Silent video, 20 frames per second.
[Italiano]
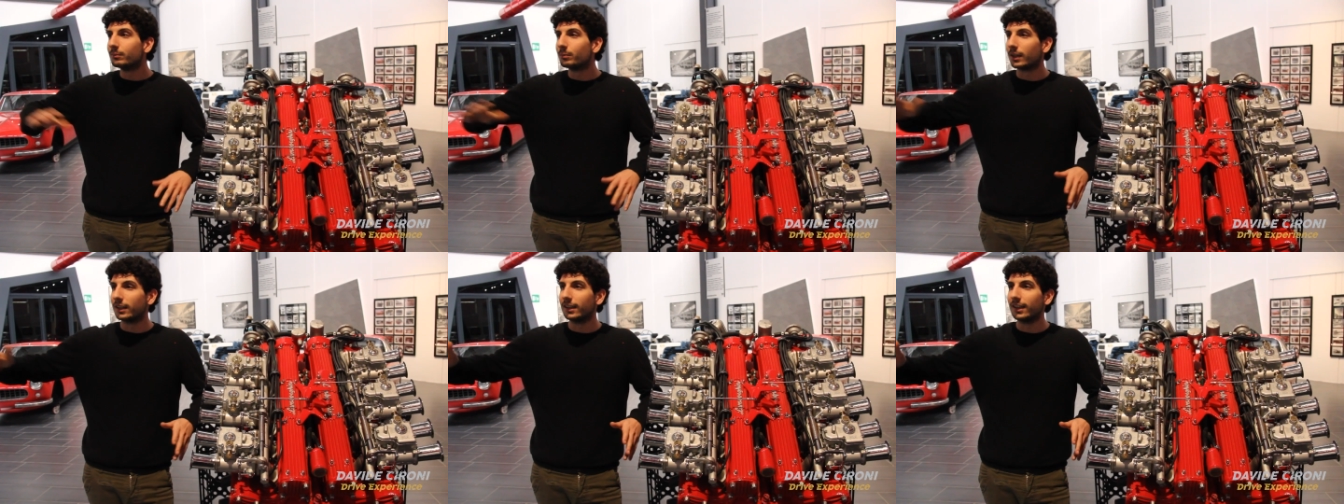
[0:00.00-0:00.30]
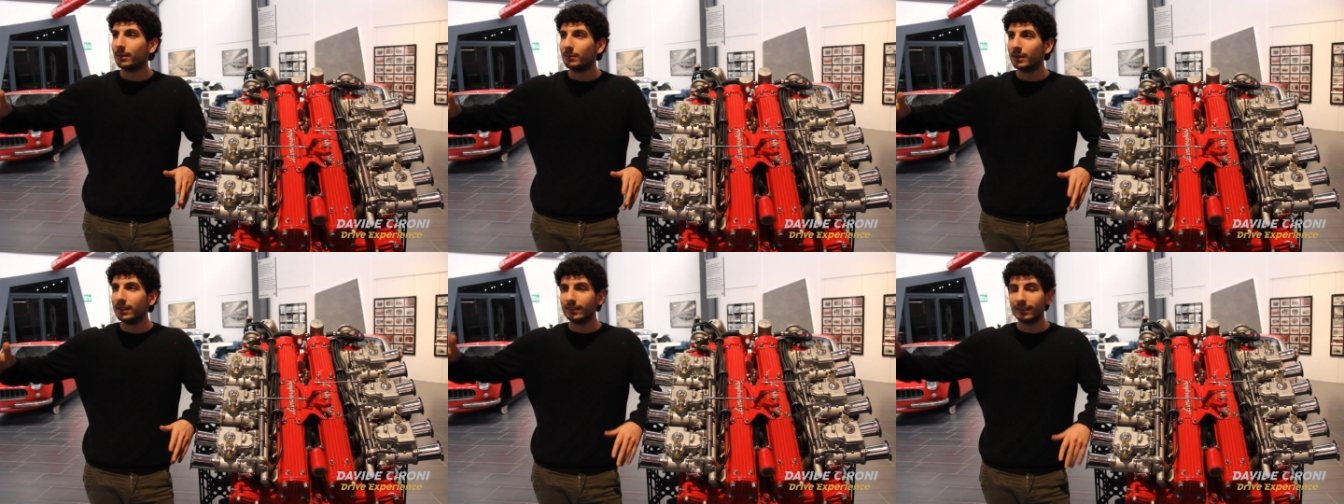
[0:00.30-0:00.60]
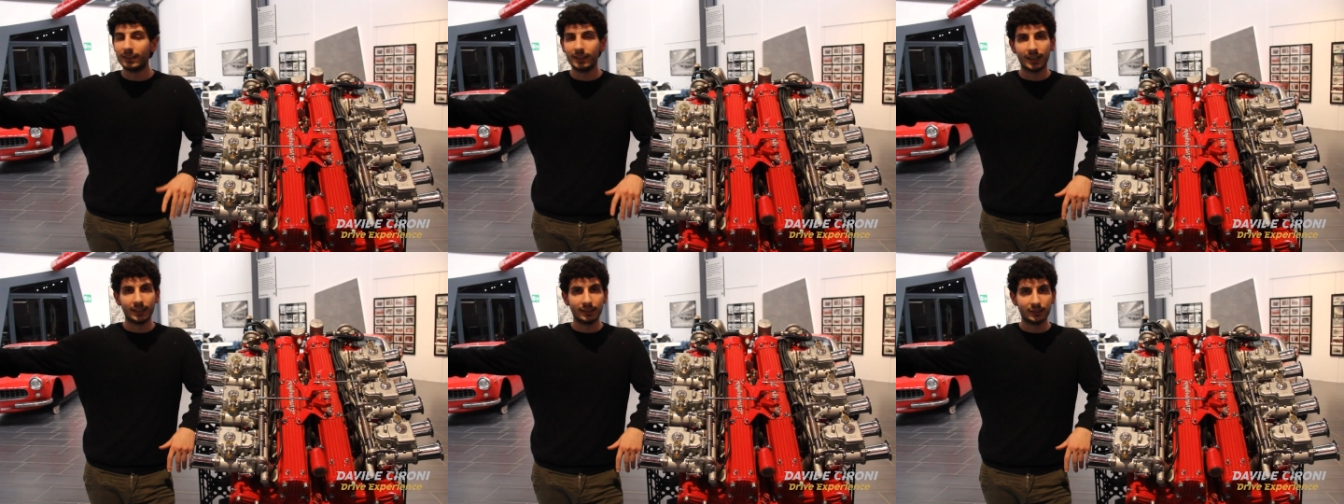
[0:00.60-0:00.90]

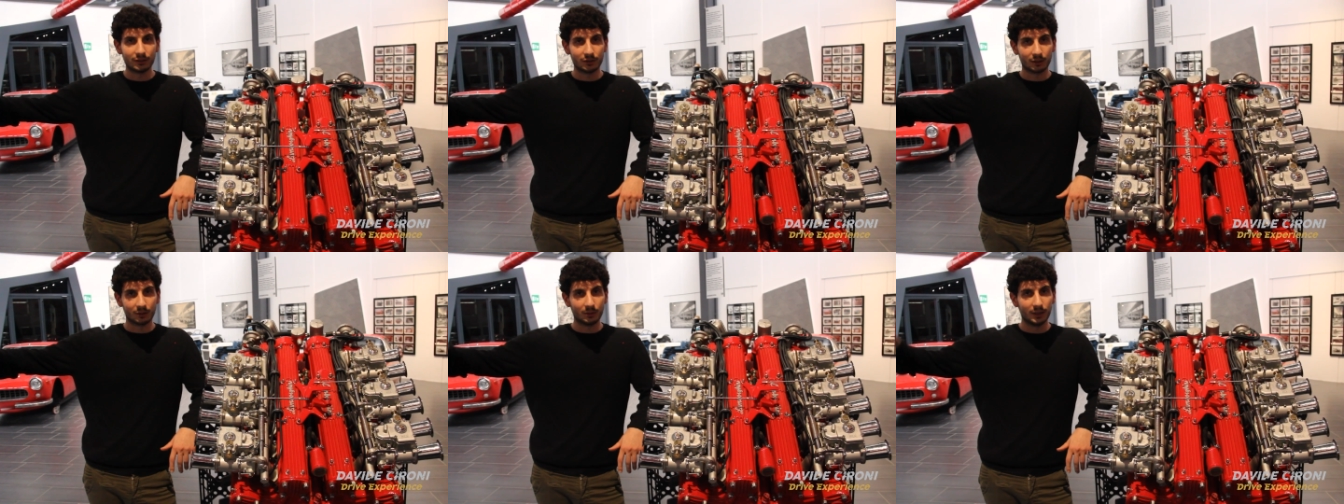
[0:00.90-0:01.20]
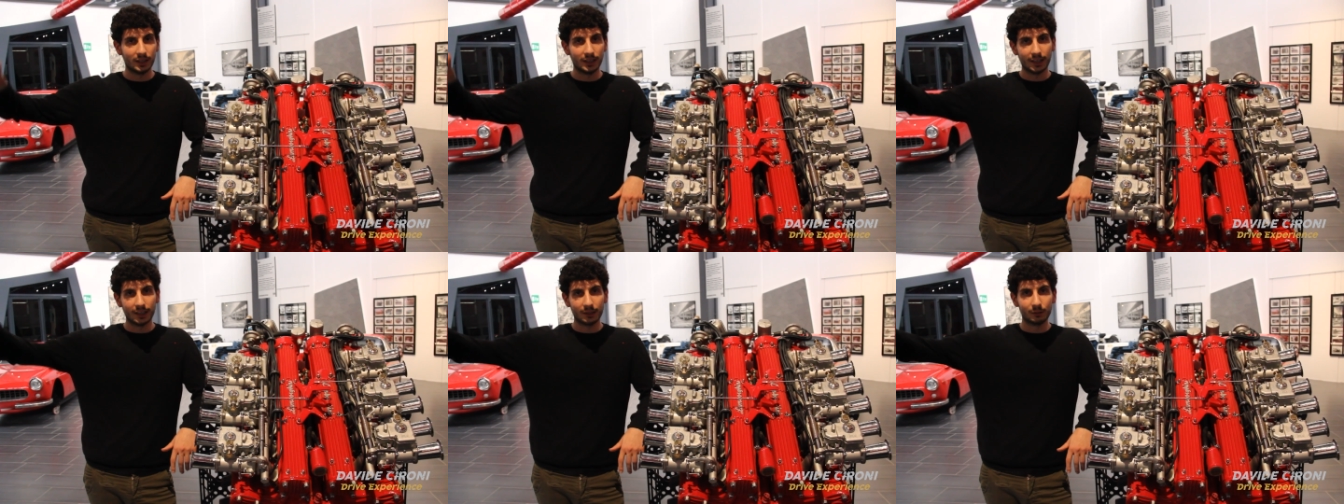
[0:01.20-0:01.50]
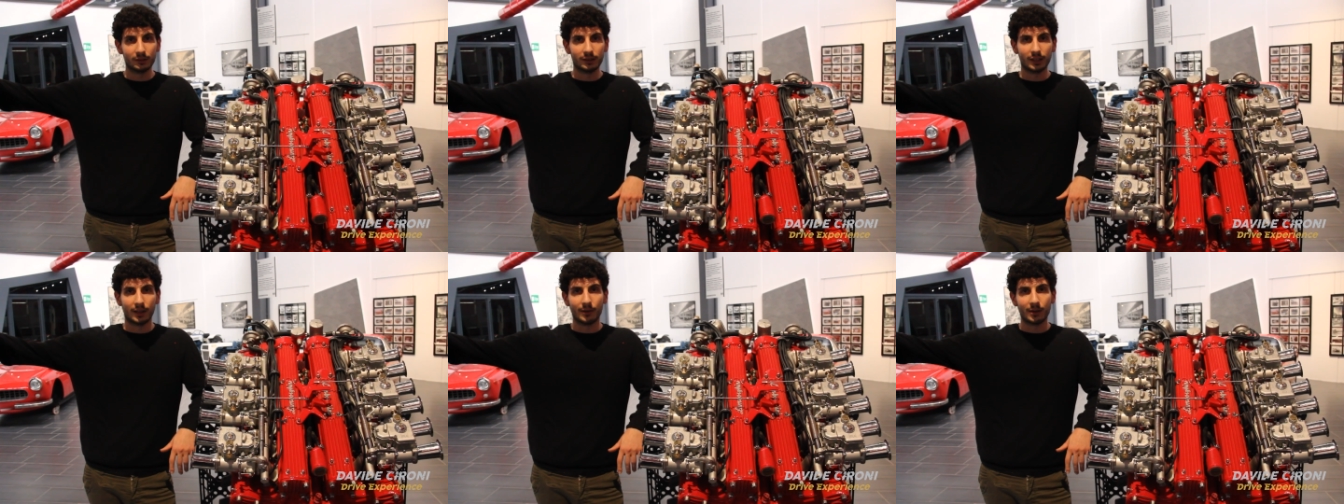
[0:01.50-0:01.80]
praticamente identici a quelli che
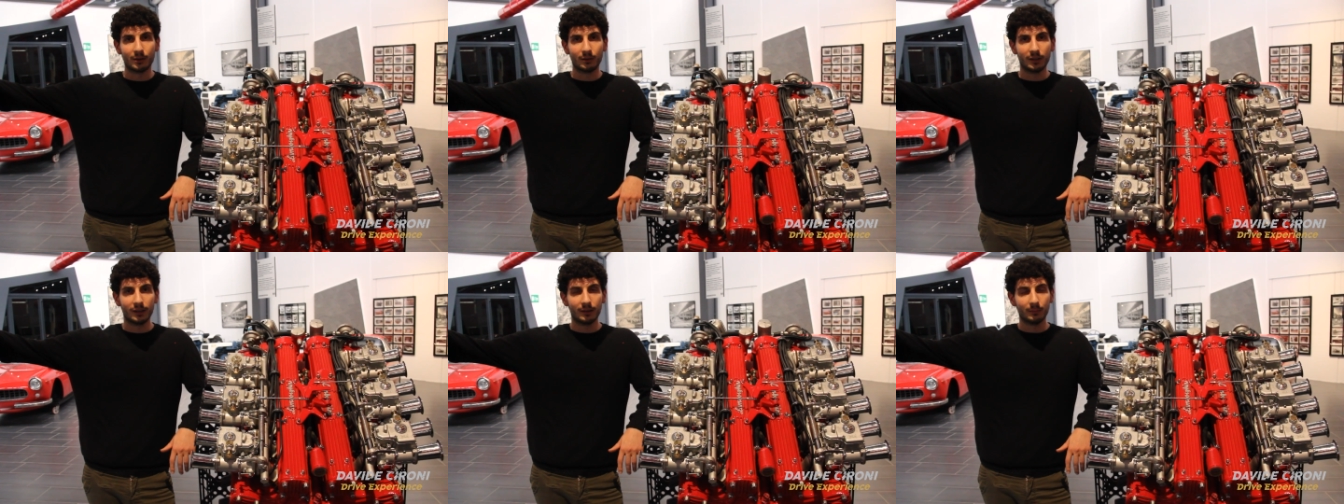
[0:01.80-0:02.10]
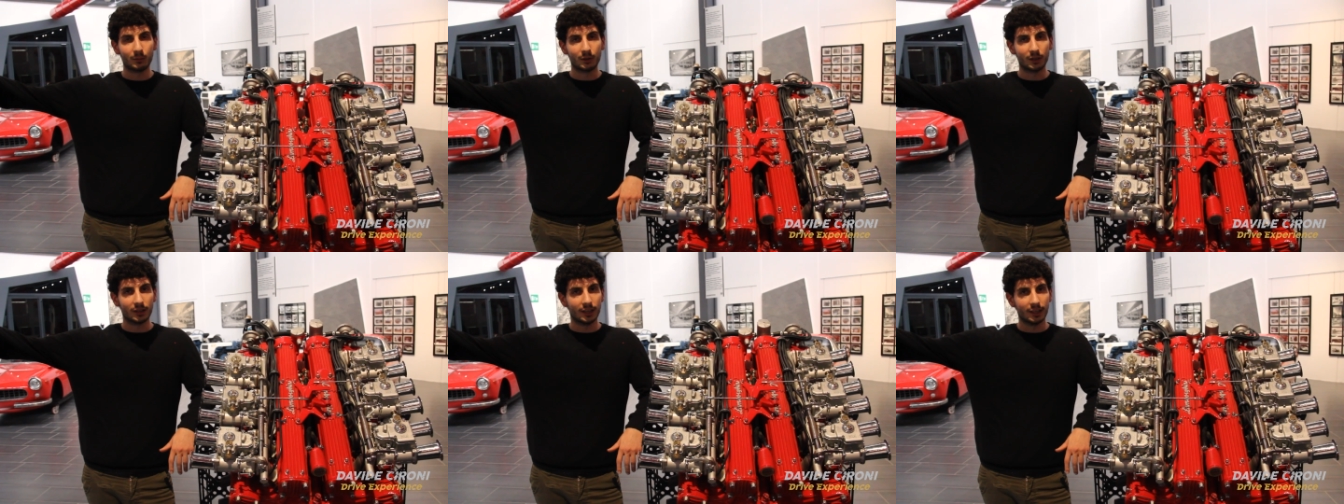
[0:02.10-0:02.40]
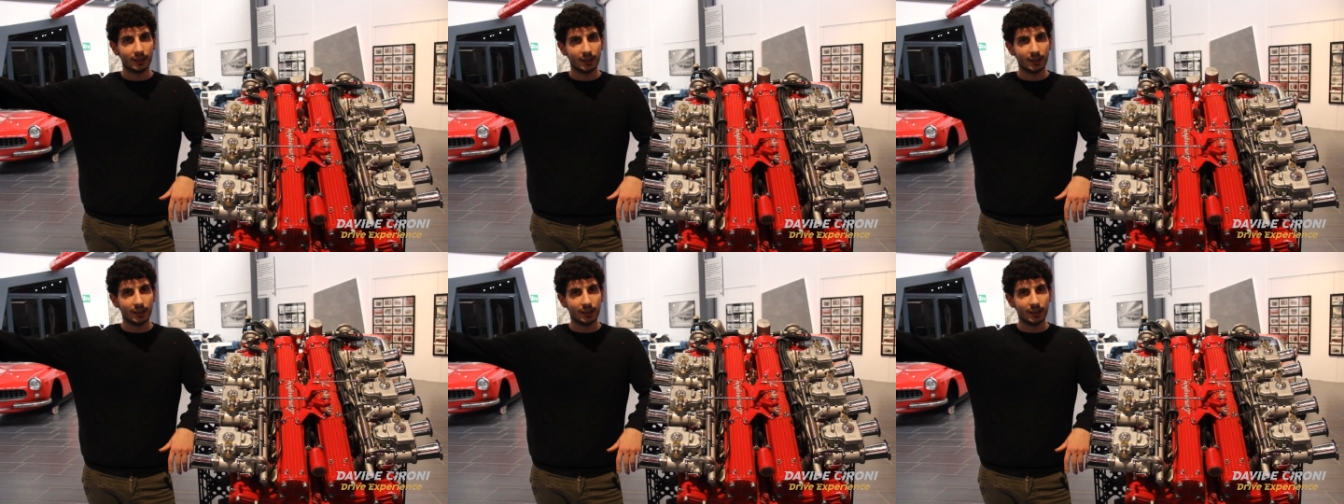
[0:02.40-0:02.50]
adottavano le Lamborghini